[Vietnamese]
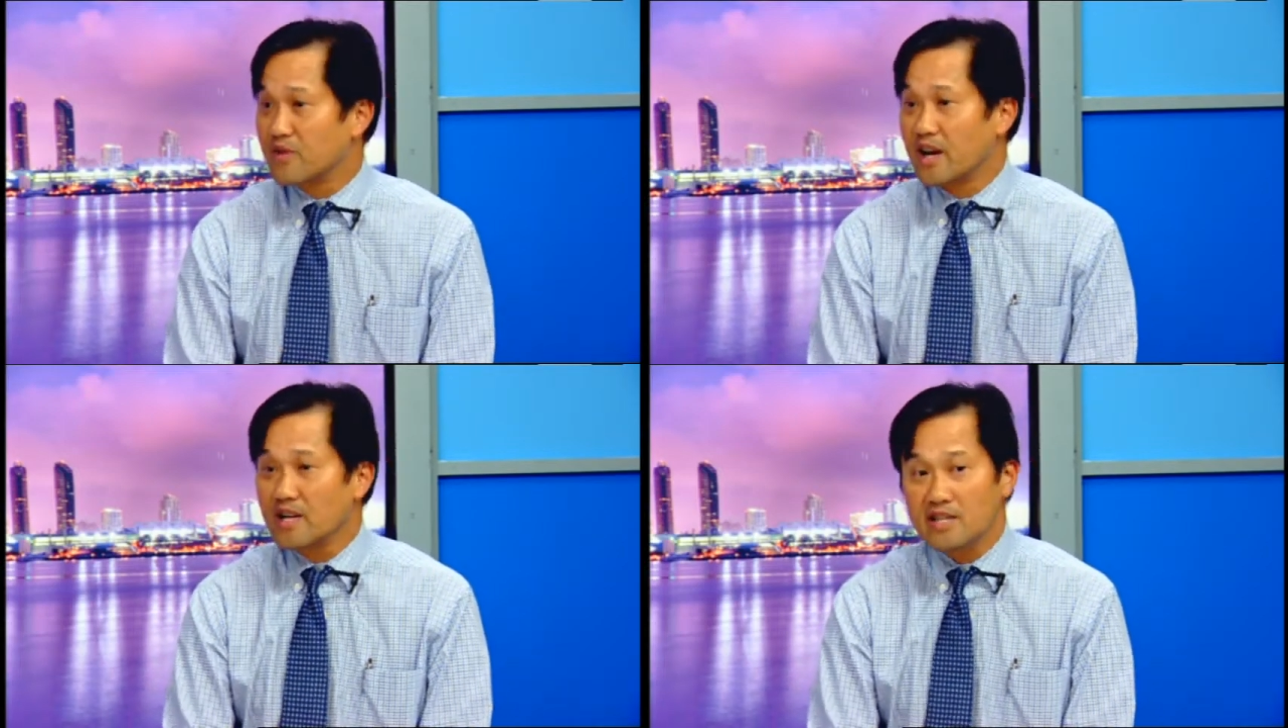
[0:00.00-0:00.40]

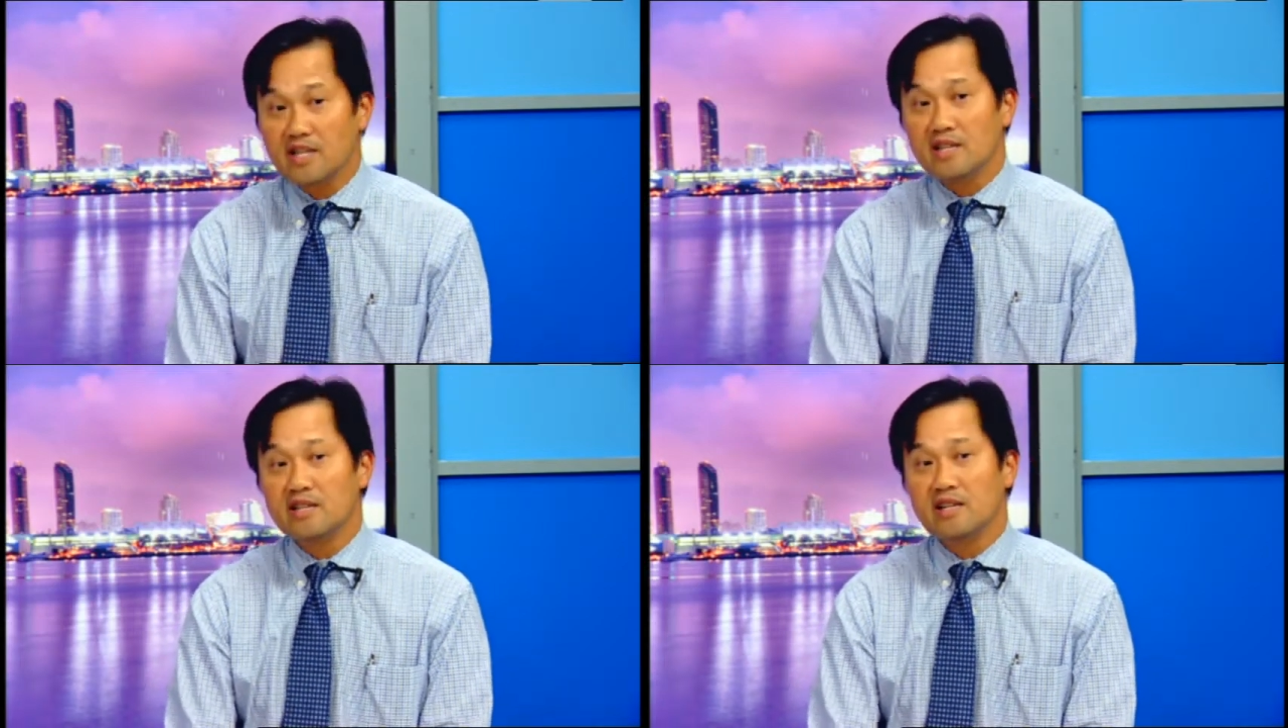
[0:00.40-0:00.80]
phải
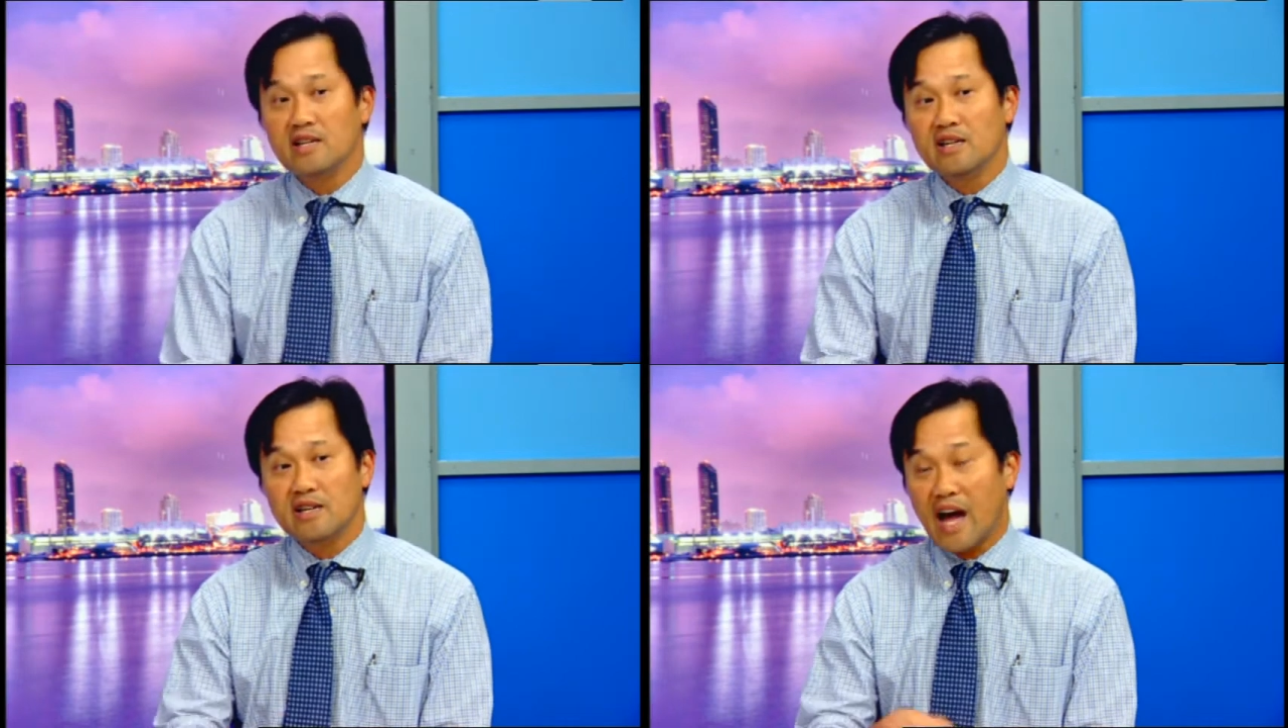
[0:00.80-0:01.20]
đi
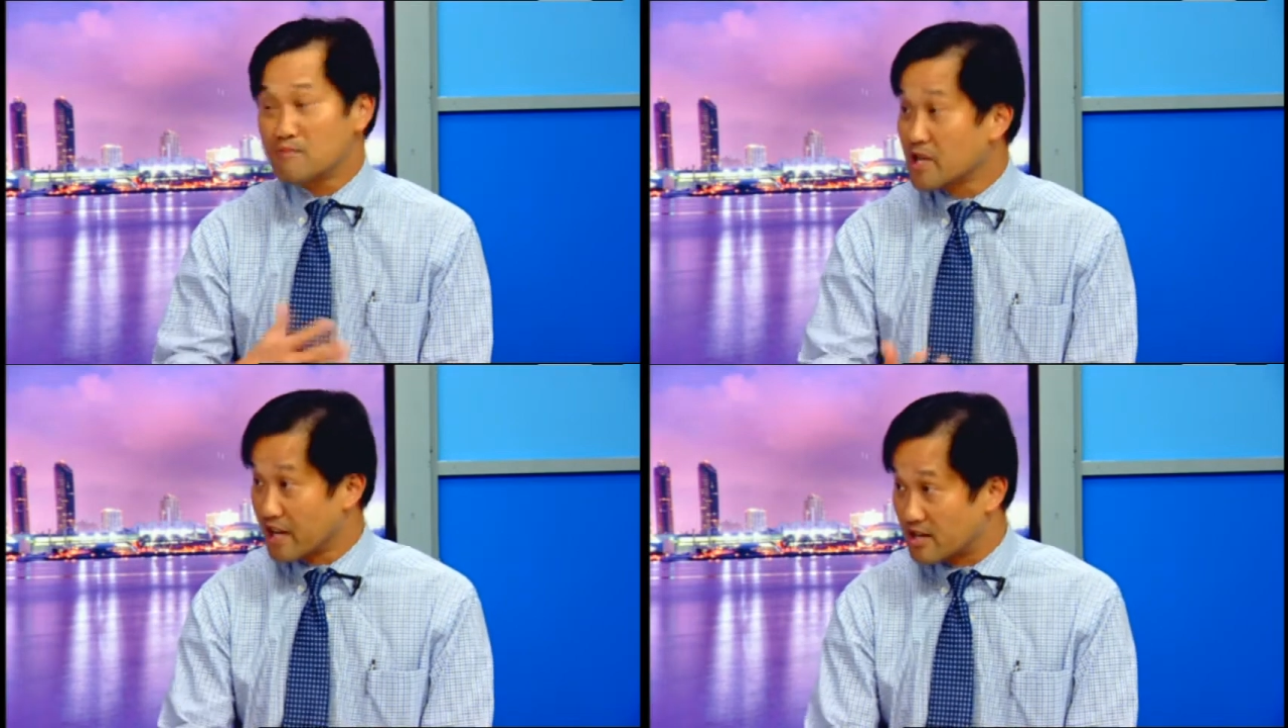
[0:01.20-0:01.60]
đi
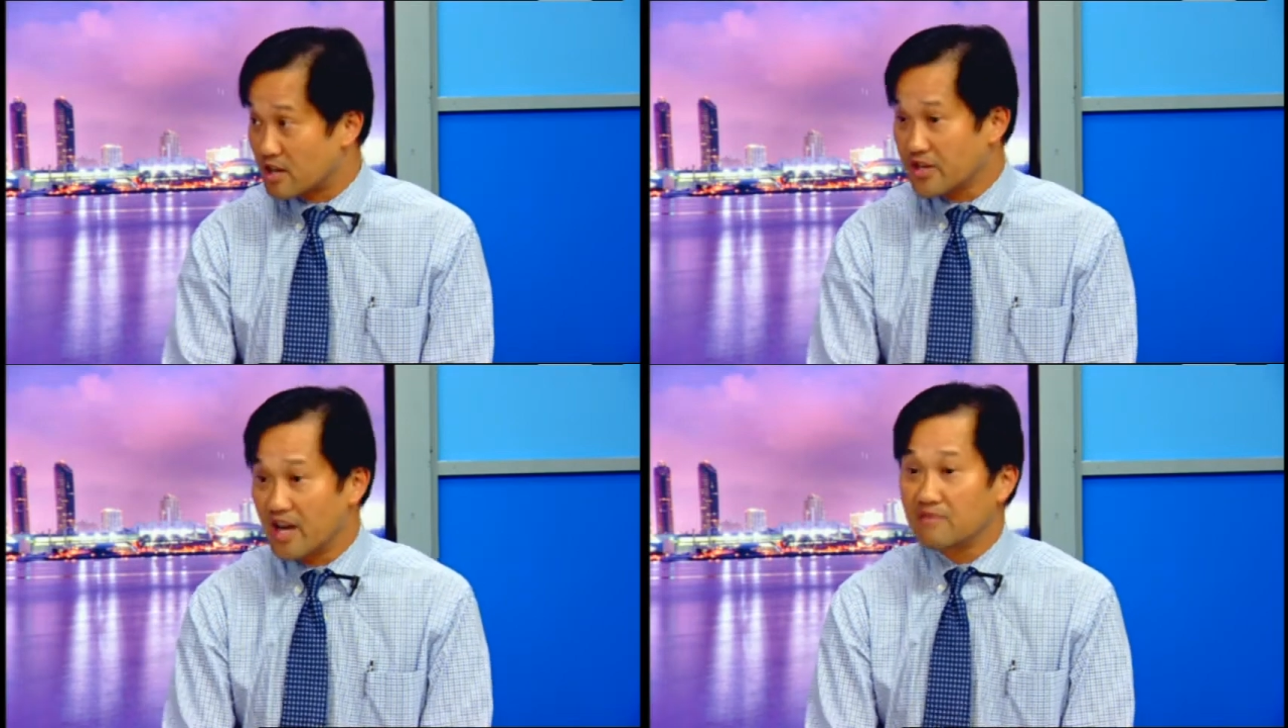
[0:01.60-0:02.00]
khám liền,
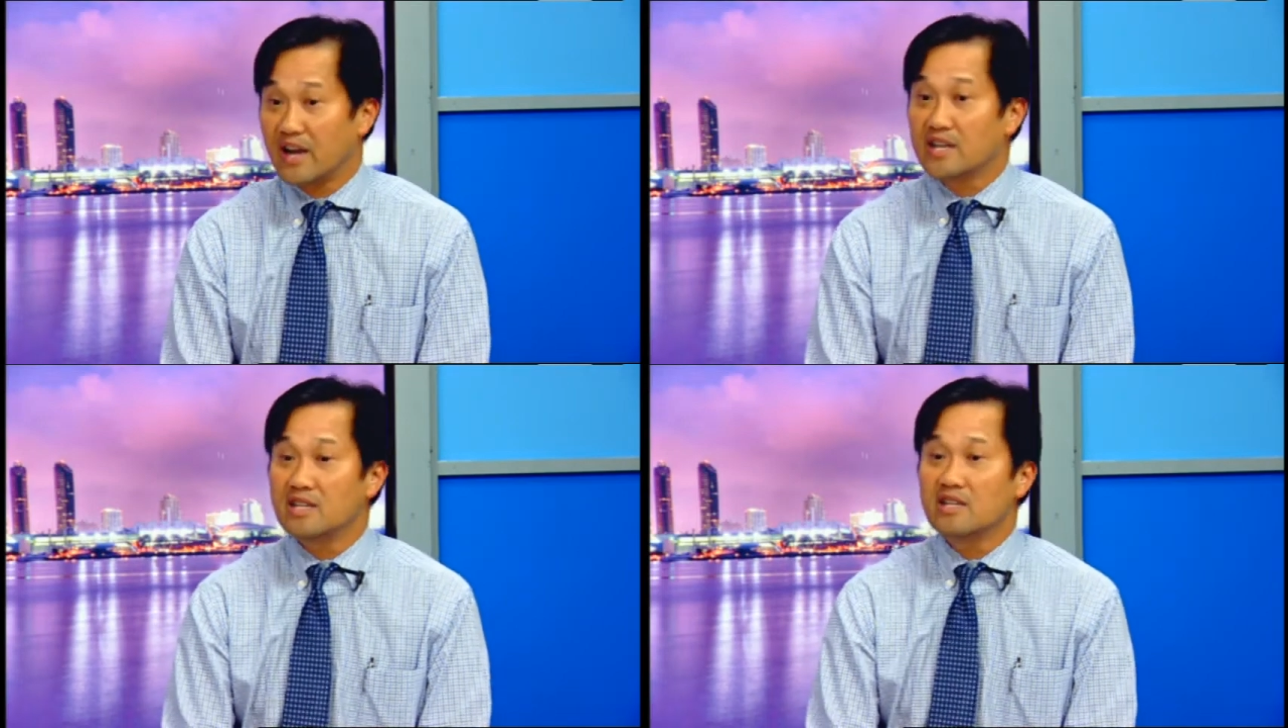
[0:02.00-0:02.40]
có thể yeah.
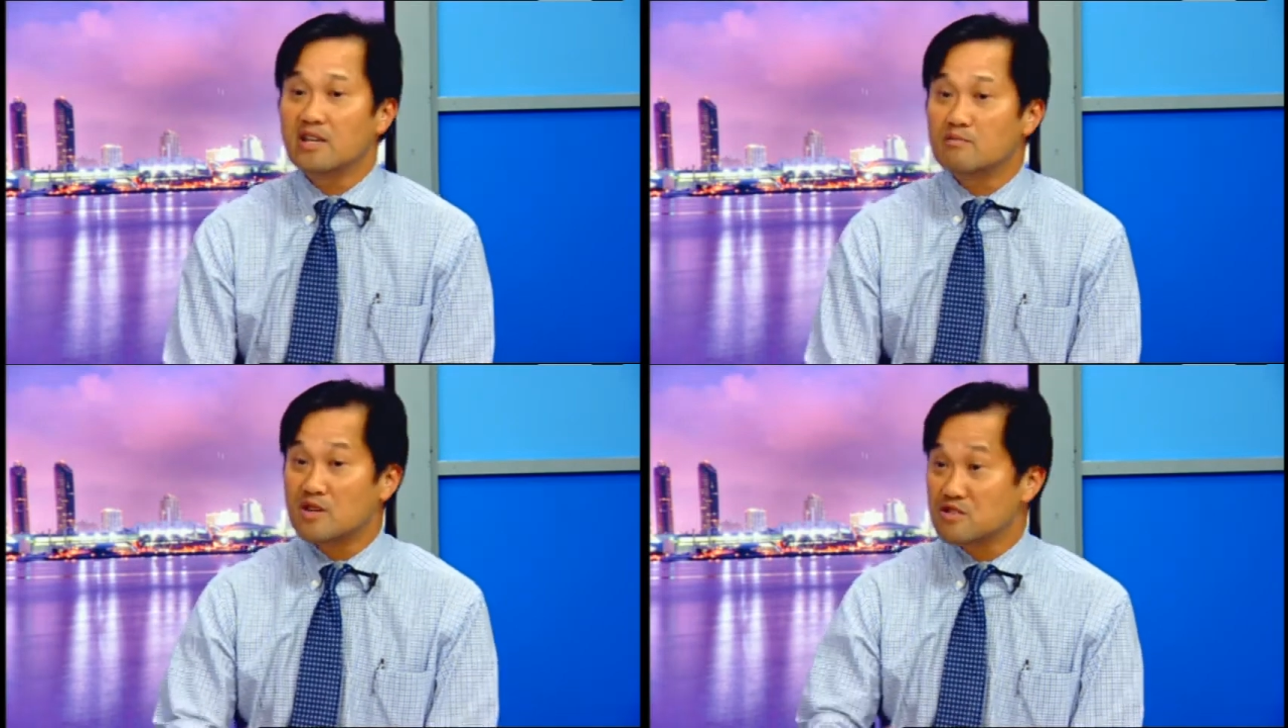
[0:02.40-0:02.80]
phải đi
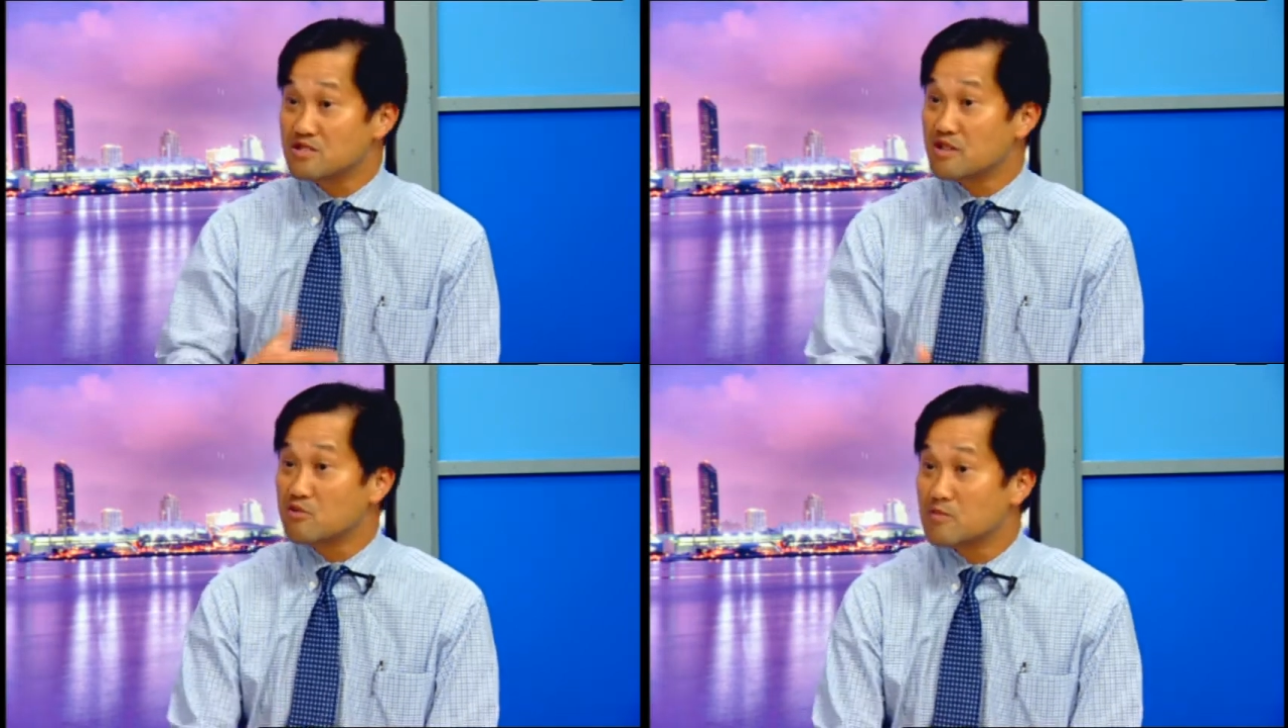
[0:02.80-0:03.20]

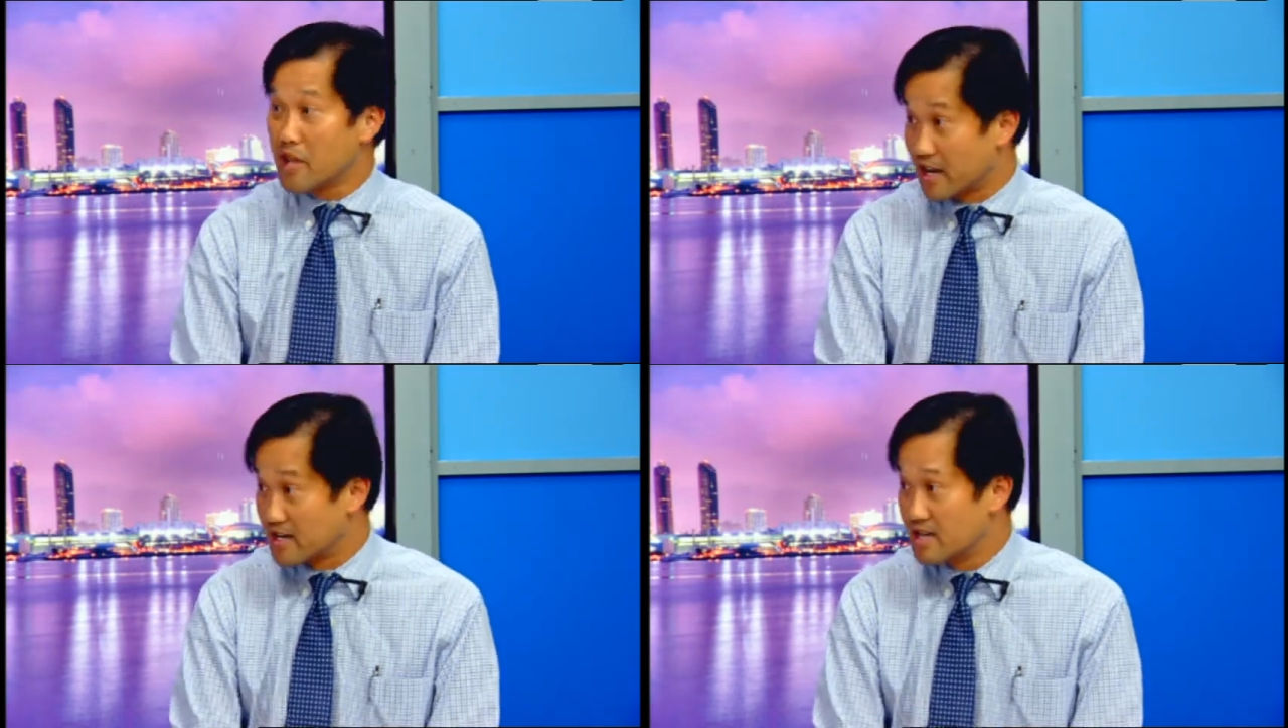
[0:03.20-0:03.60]
emergency room
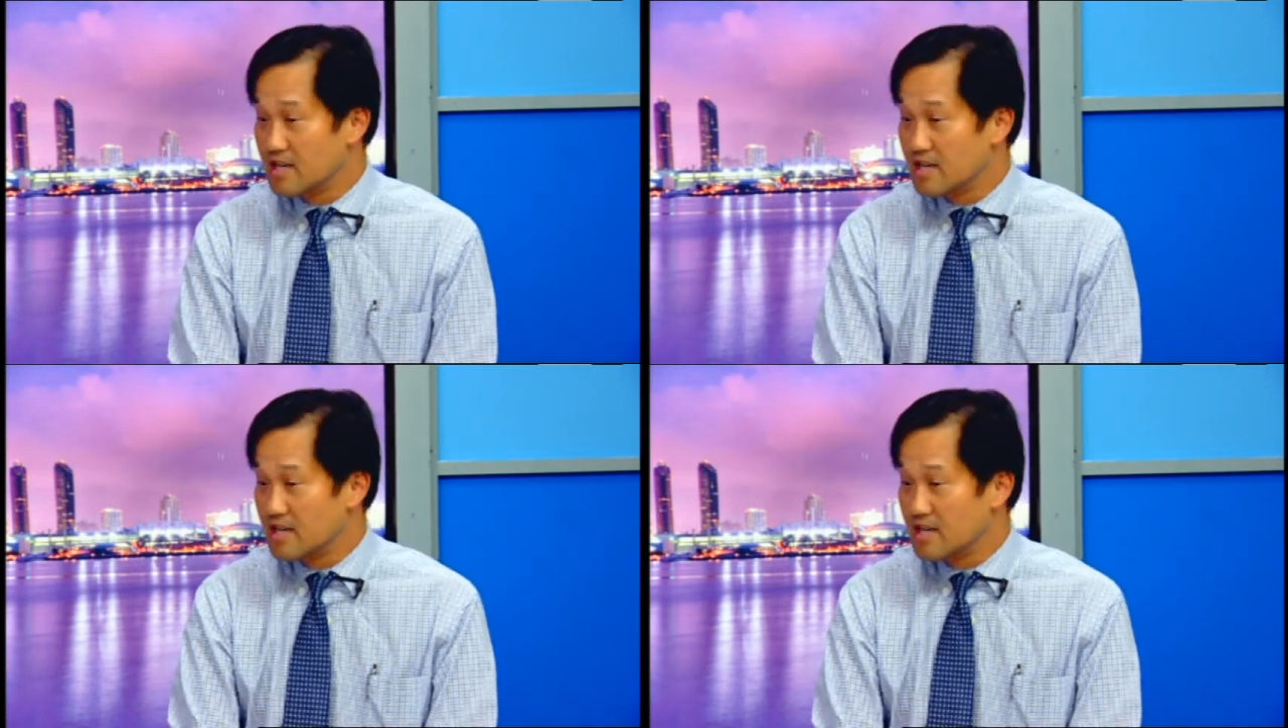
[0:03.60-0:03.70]
liền.